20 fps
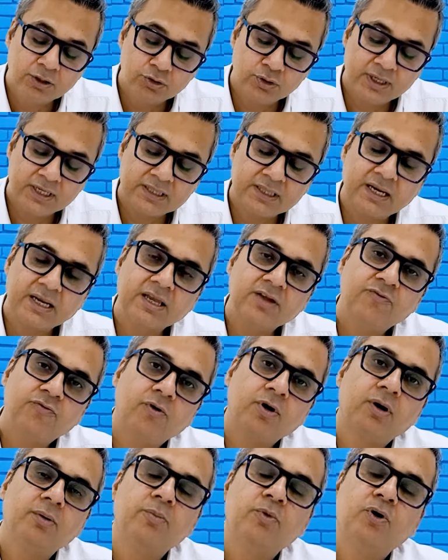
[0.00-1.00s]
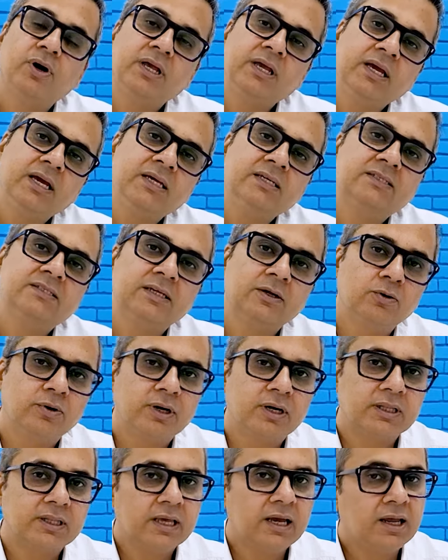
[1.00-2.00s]
तो एक तरह की फॉरन बॉडी है इससे लोग
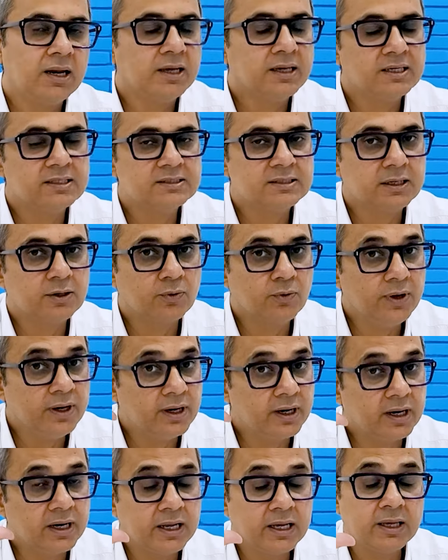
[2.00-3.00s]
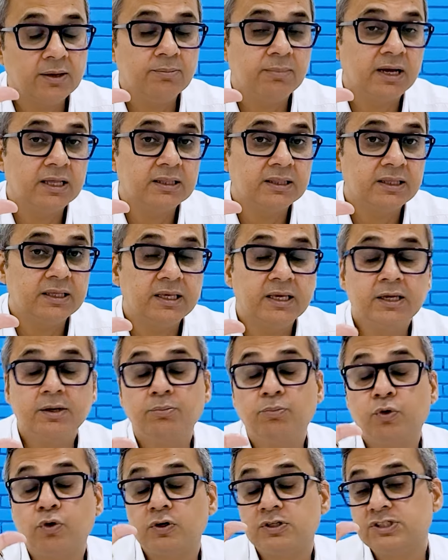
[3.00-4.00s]
डरते हैं हालांकि इससे कोई डरने की बात नहीं है ये
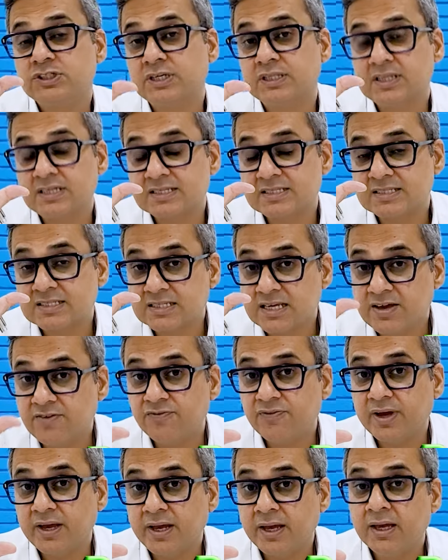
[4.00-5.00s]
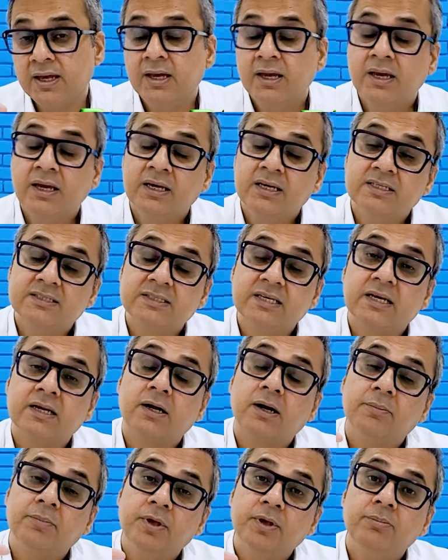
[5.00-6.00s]
बहुत ज़्यादा सेफ है इससे
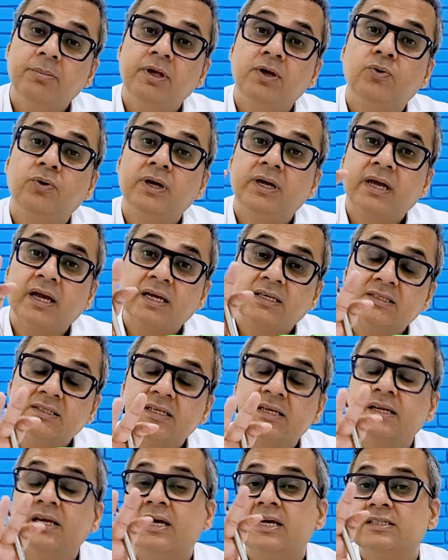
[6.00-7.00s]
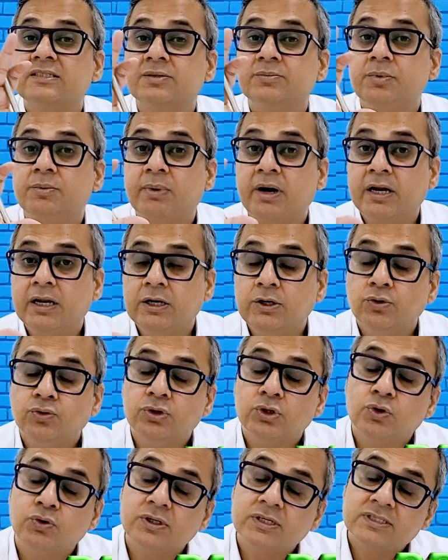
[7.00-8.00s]
कभी भी कोई कैंसर या ऐसी बीमारी नहीं
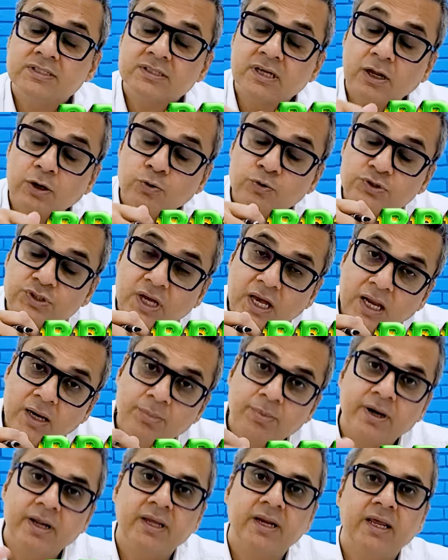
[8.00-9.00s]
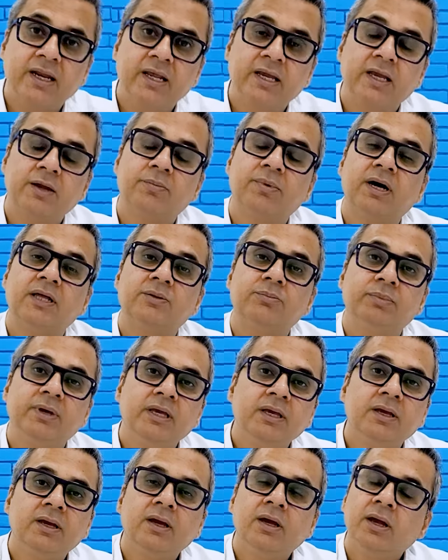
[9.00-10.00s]
होती और ये सालों साल पड़े रहने के बाद भी
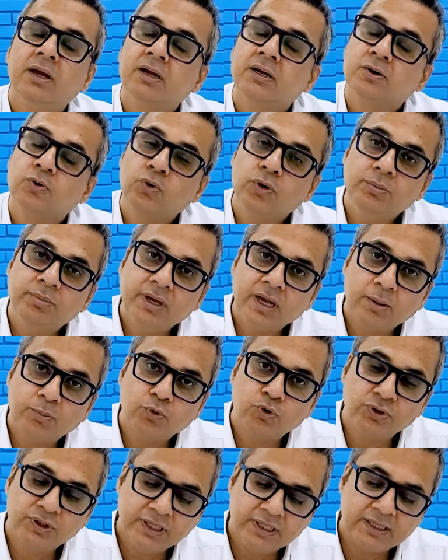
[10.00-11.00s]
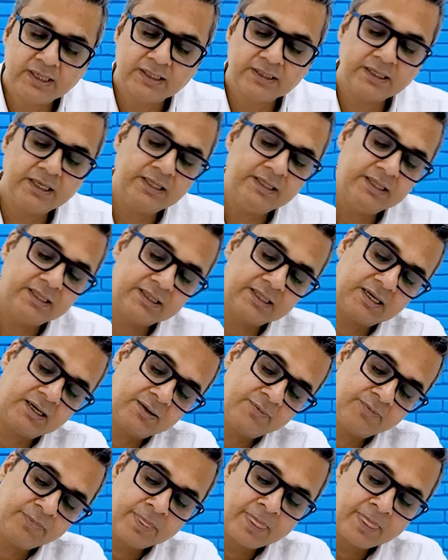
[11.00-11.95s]
कोई भी आपको दिक्कत नहीं देता